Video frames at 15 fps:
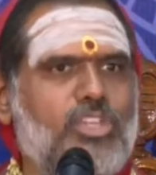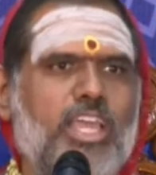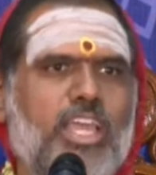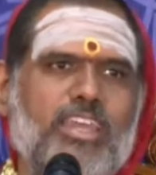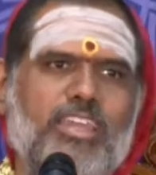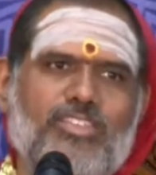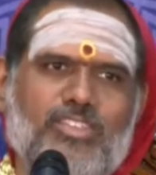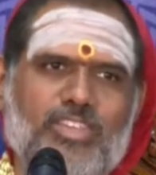
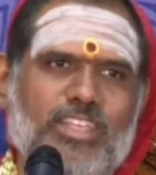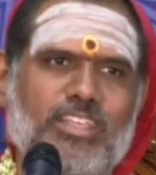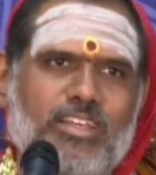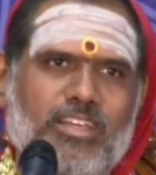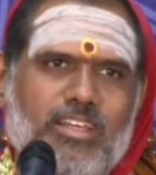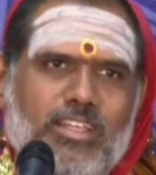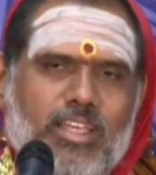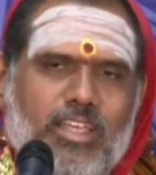జయాన్ని ఇచ్చేది
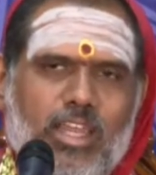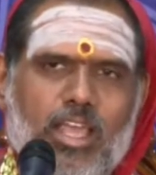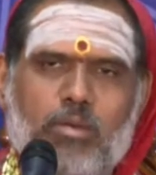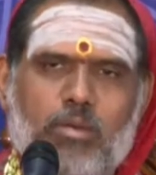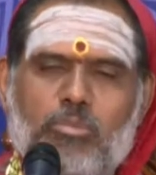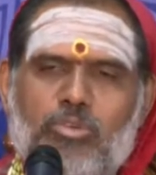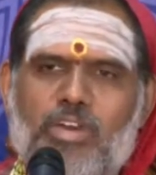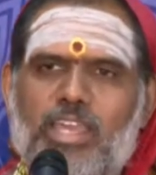అందుకనే
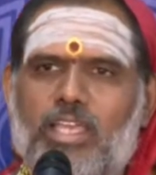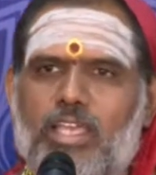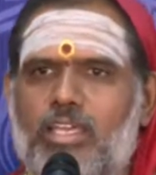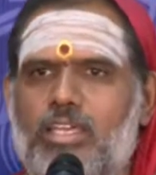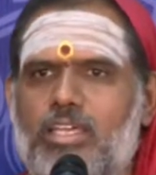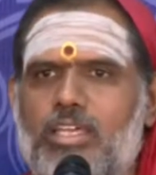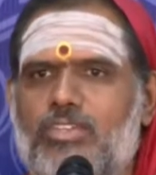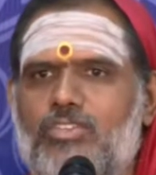అమ్మవారికి
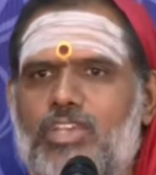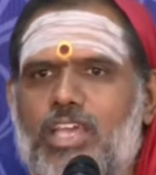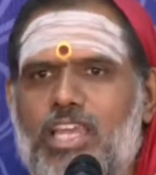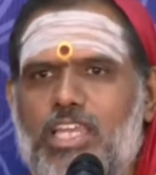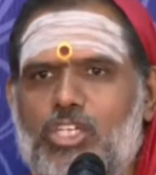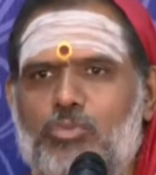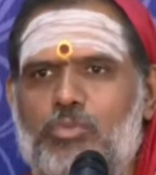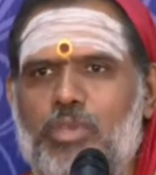
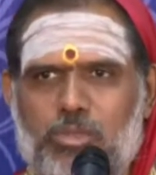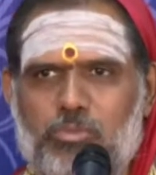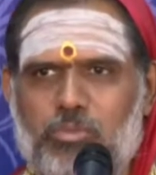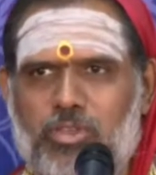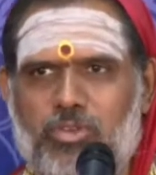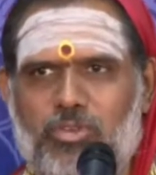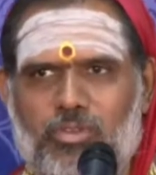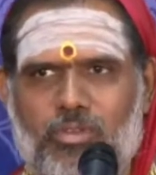జయలక్ష్మి అని
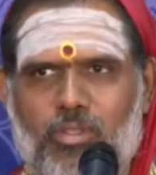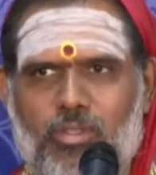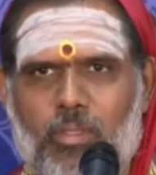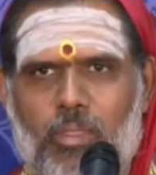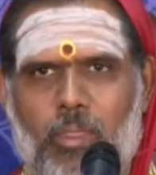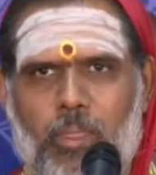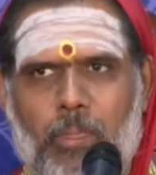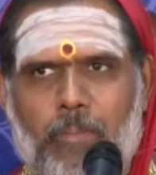పేరు
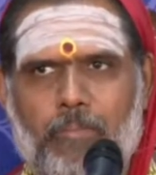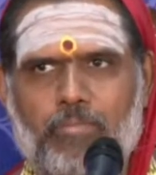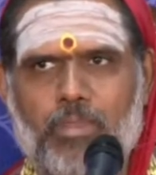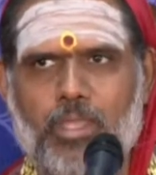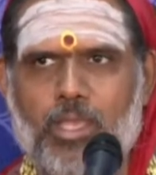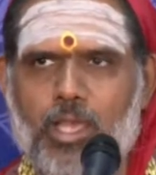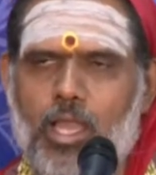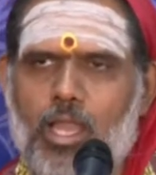
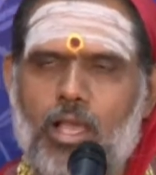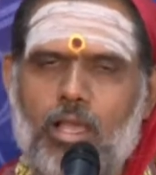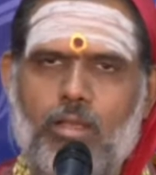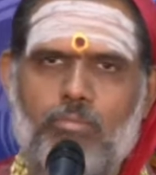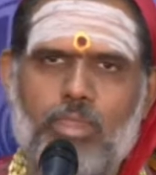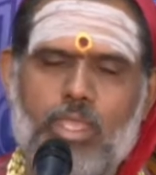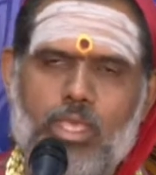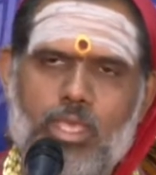అలా
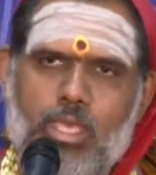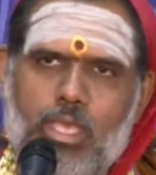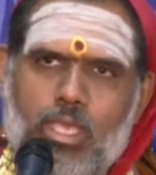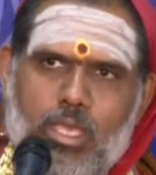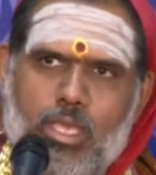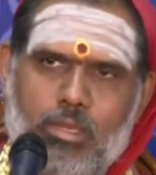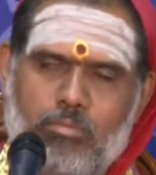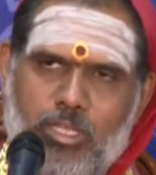ఈ
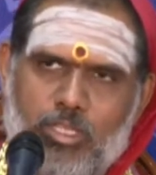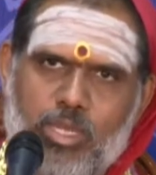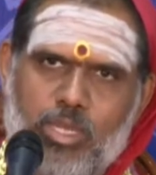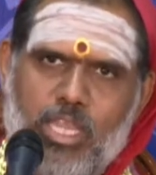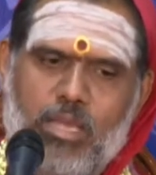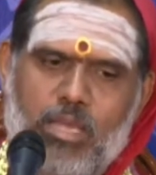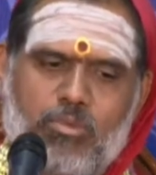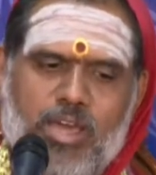
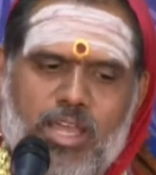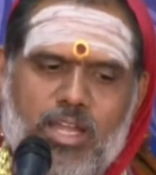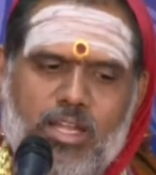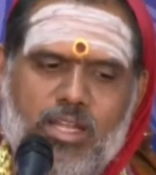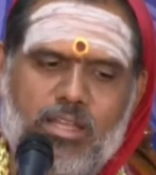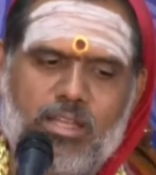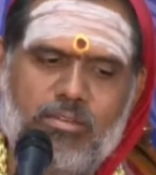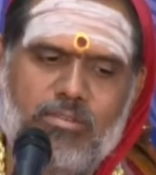పద్మిని
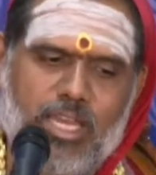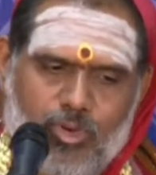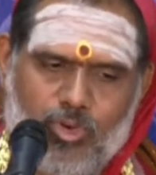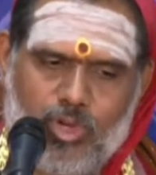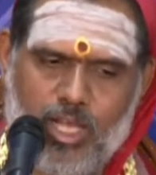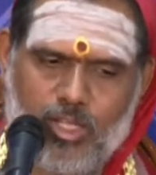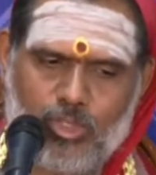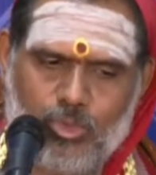అమ్మవారంటే వేరే ఎవరో
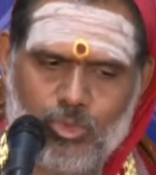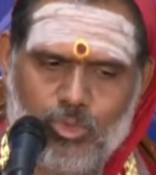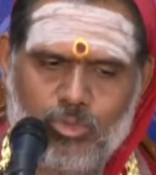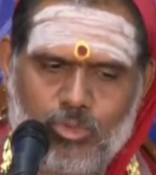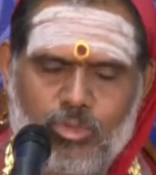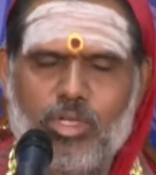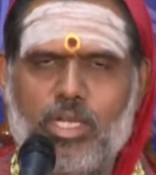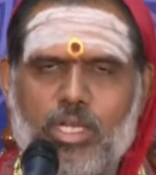కాదు
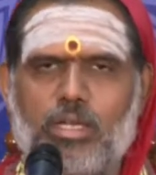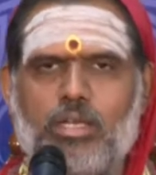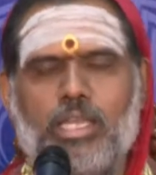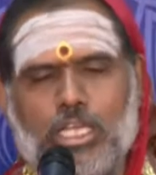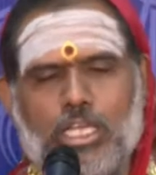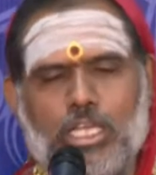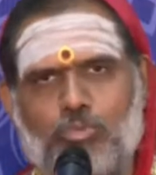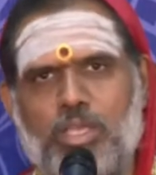
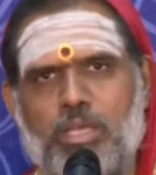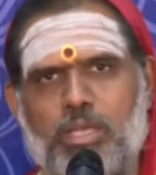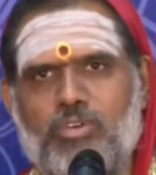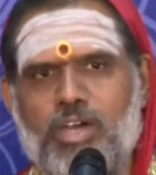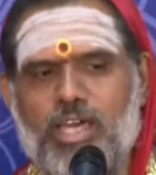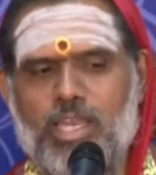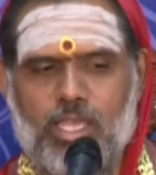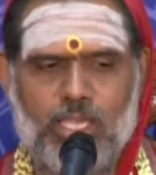లక్ష్మీ
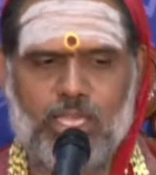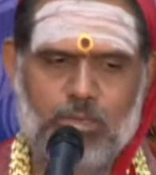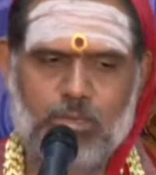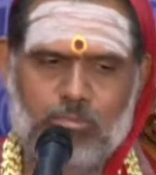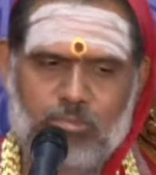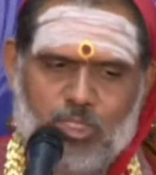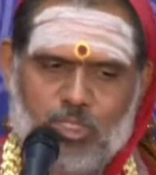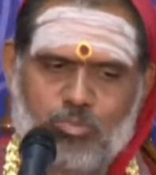అమ్మవారే
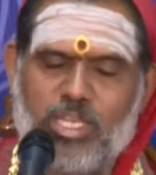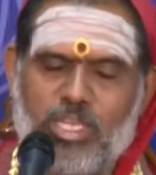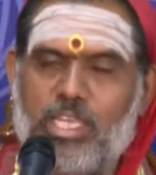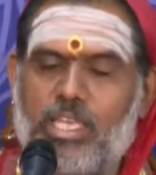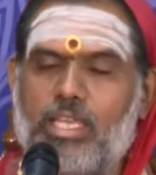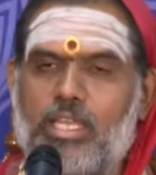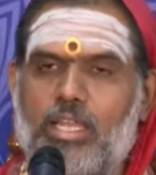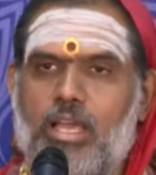పద్మిని
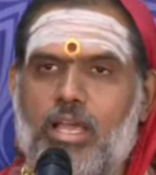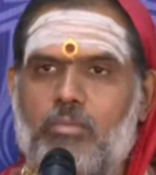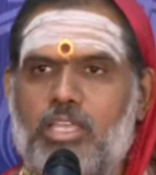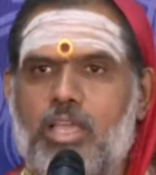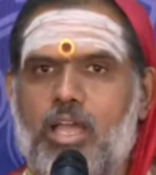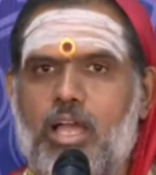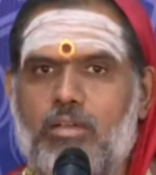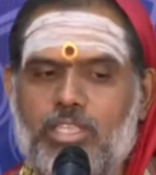నామ
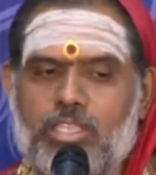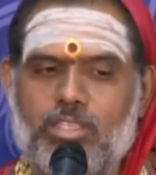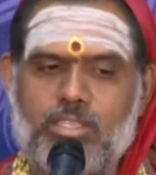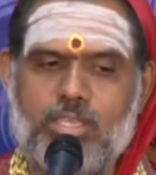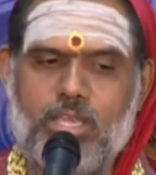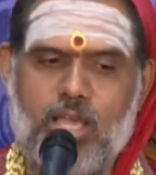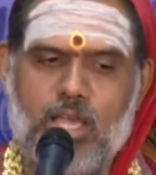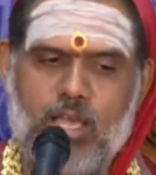యా
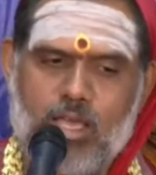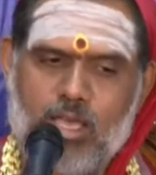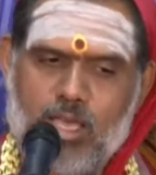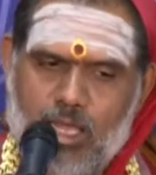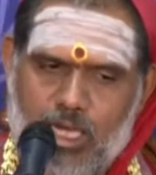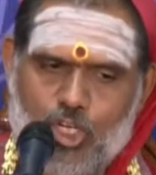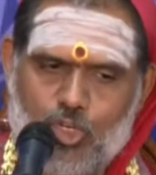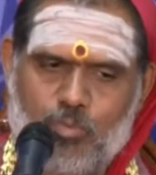విద్య
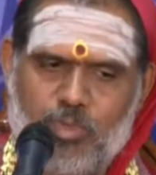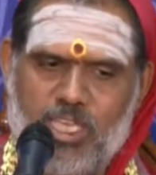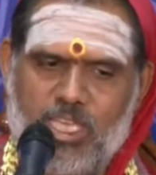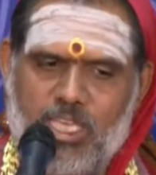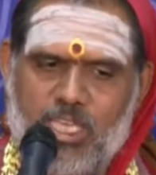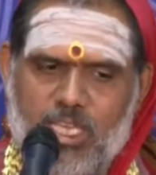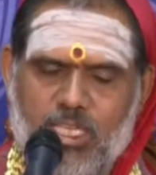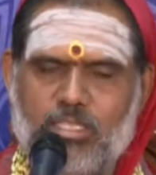లక్ష్మీ
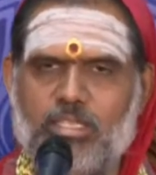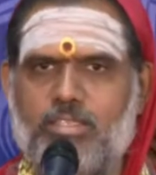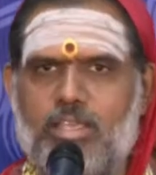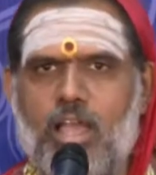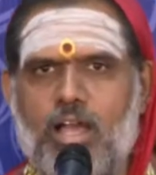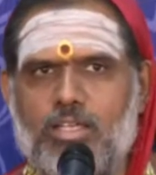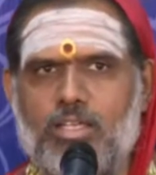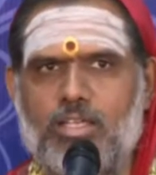
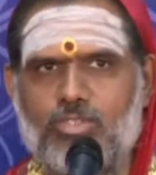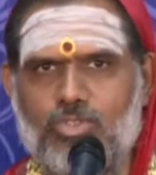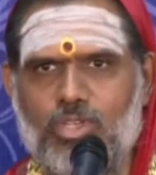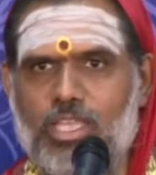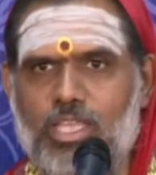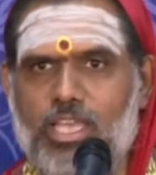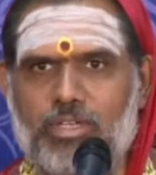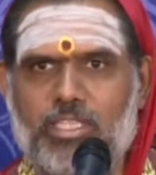తస్యాశ్చ
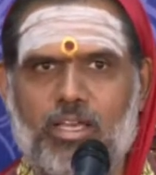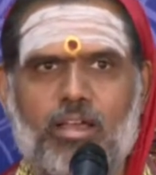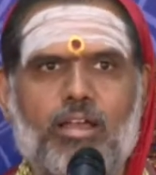దేవత